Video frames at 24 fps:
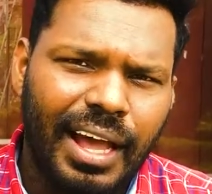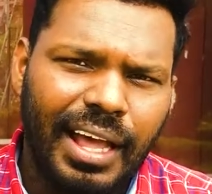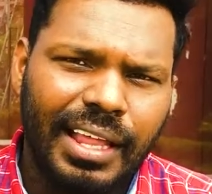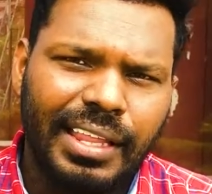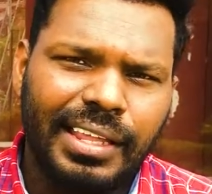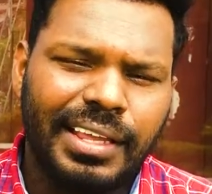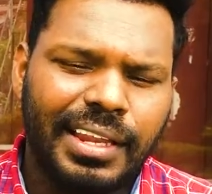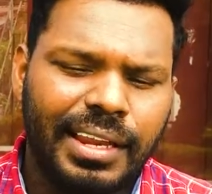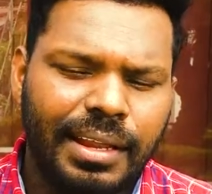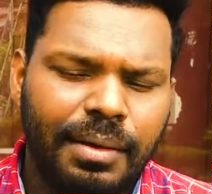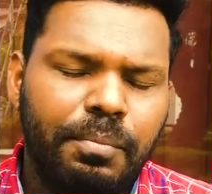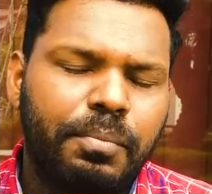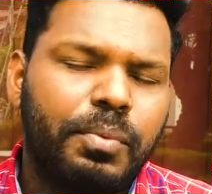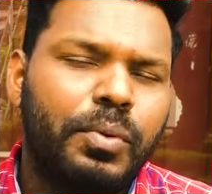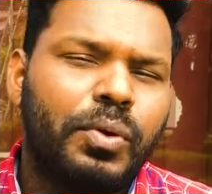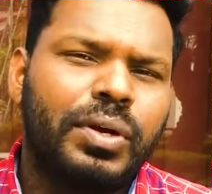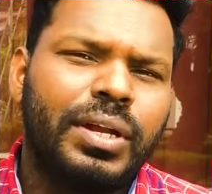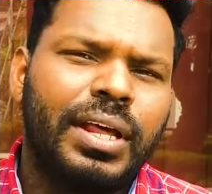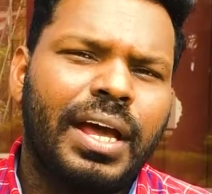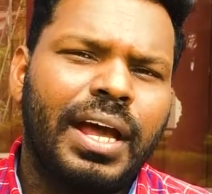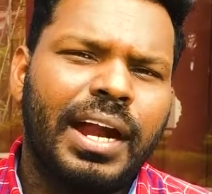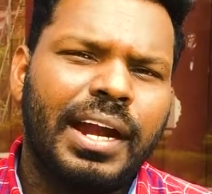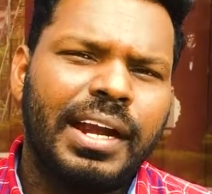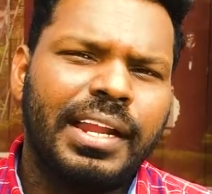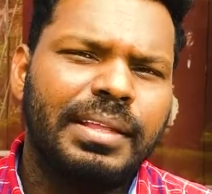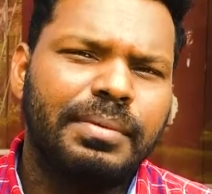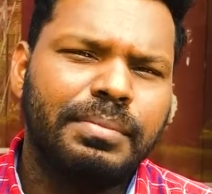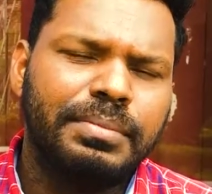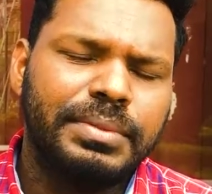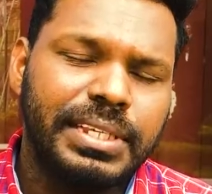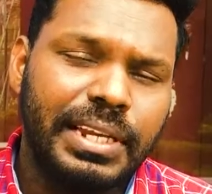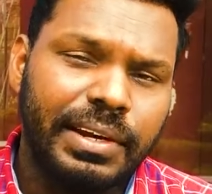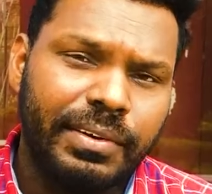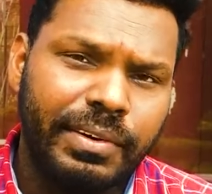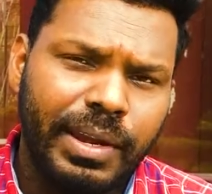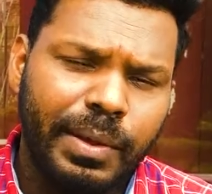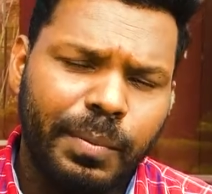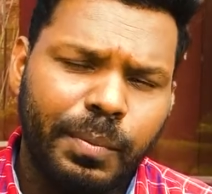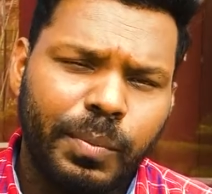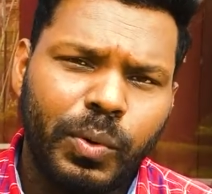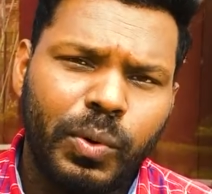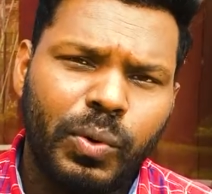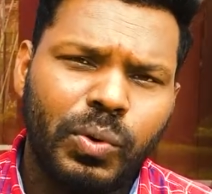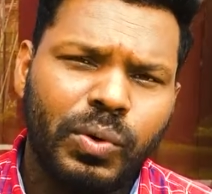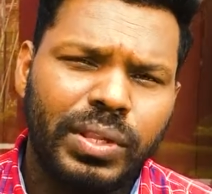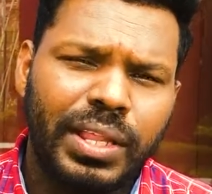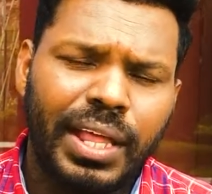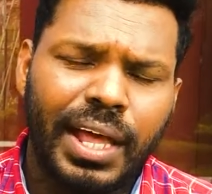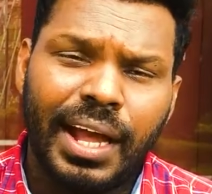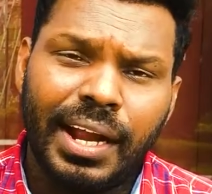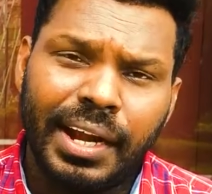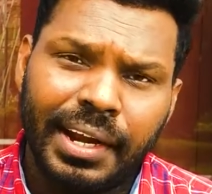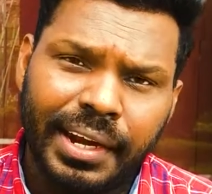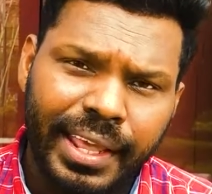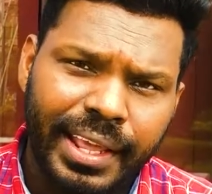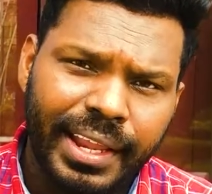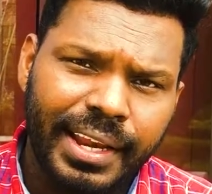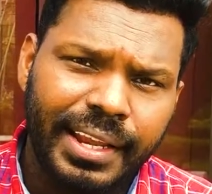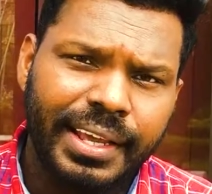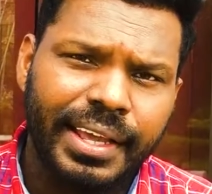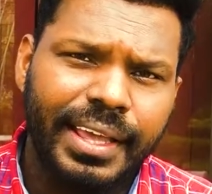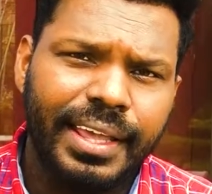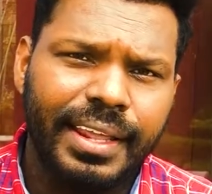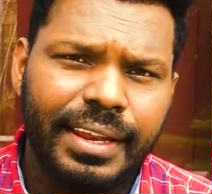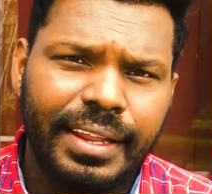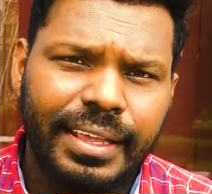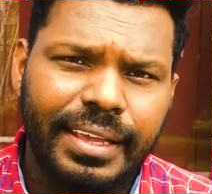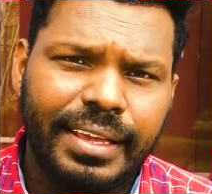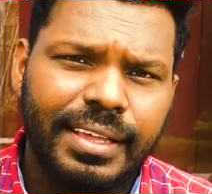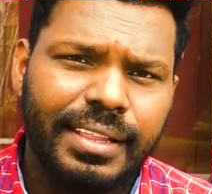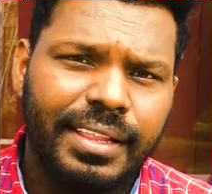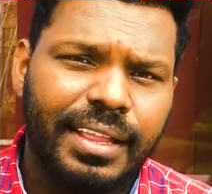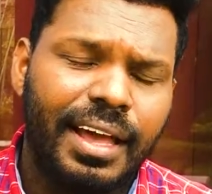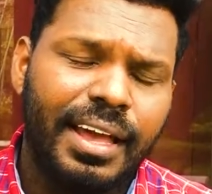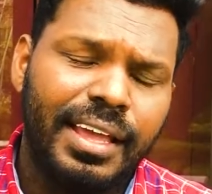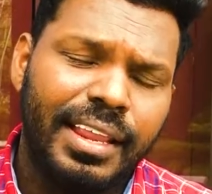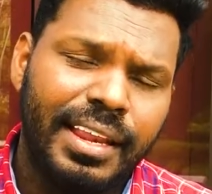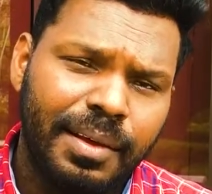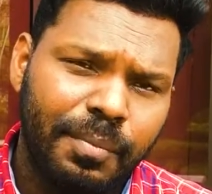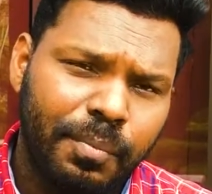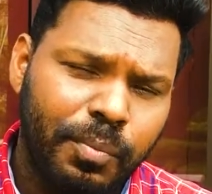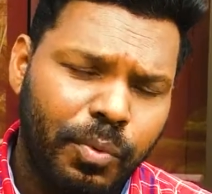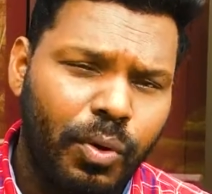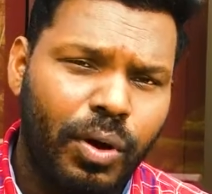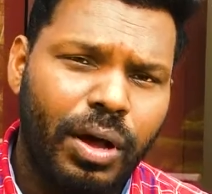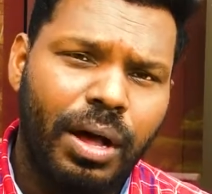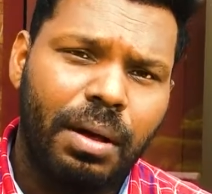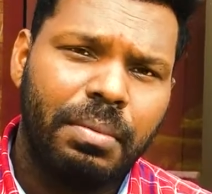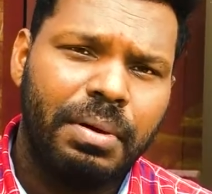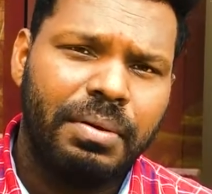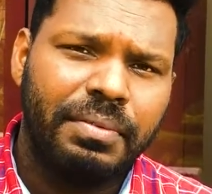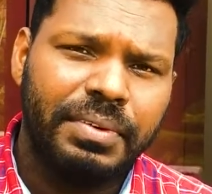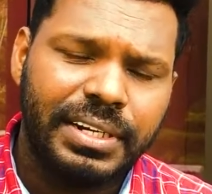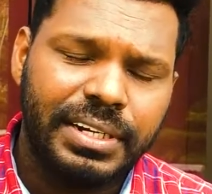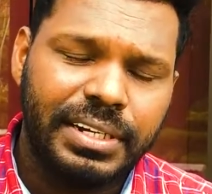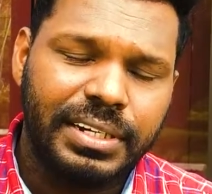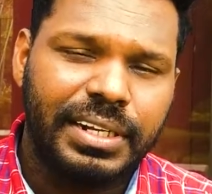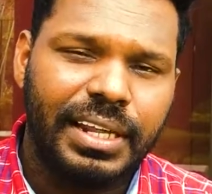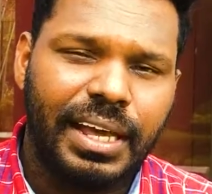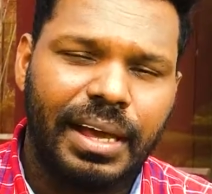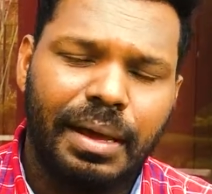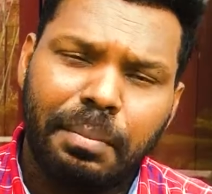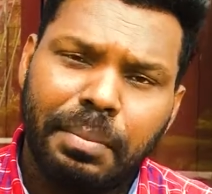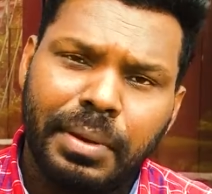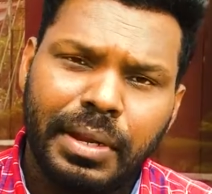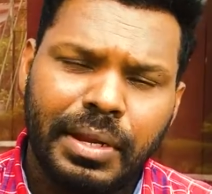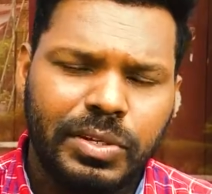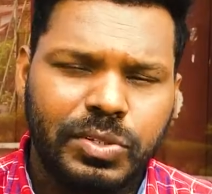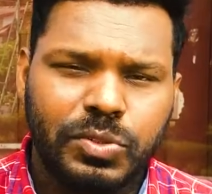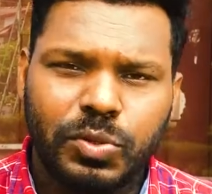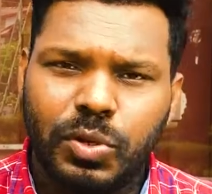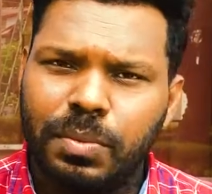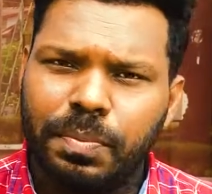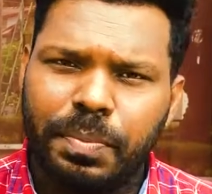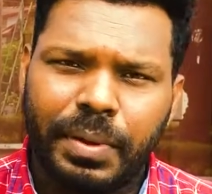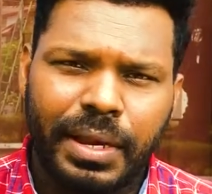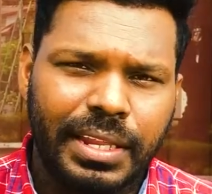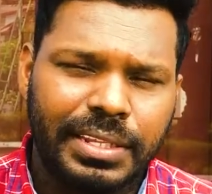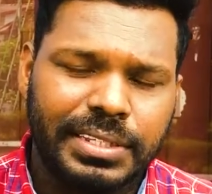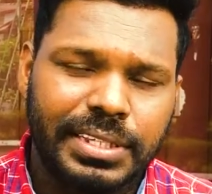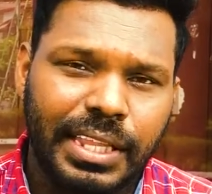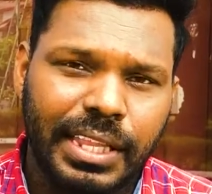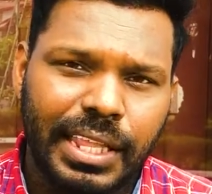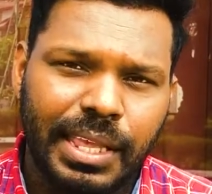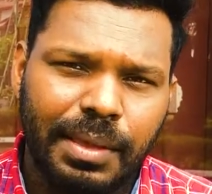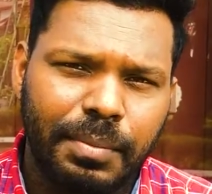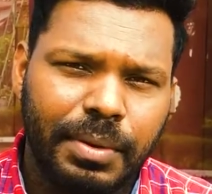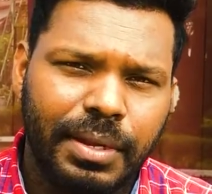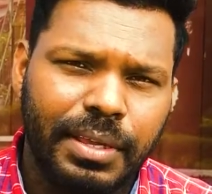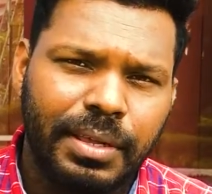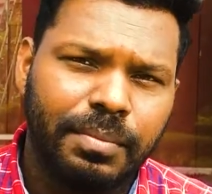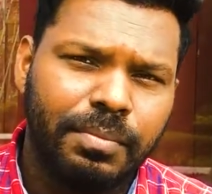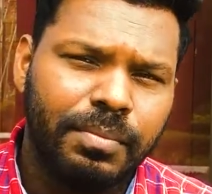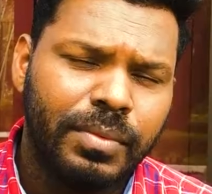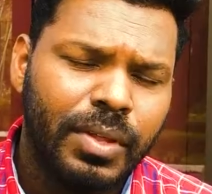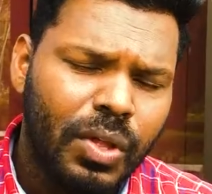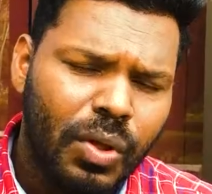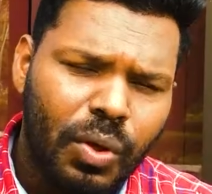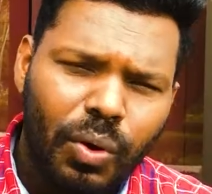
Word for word: அதுக்கெல்லாம் போட்டா கடிதம் சிலவில் போகுதா இடையலங்கை நிற்குதா இல்லை போகாமல் விட்டுட்டா அப்படின்னு சொல்லி பல சந்தேகம் இருக்கும்